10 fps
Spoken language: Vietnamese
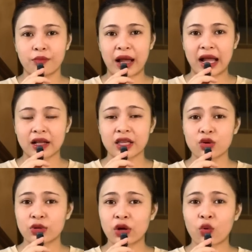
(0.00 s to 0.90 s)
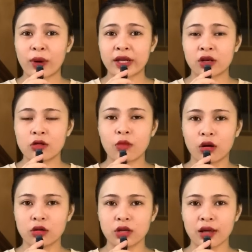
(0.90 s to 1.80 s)
Mà cái con rắn hổ mây này nó
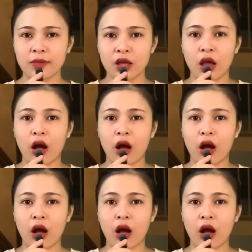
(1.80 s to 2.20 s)
bự dữ lắm.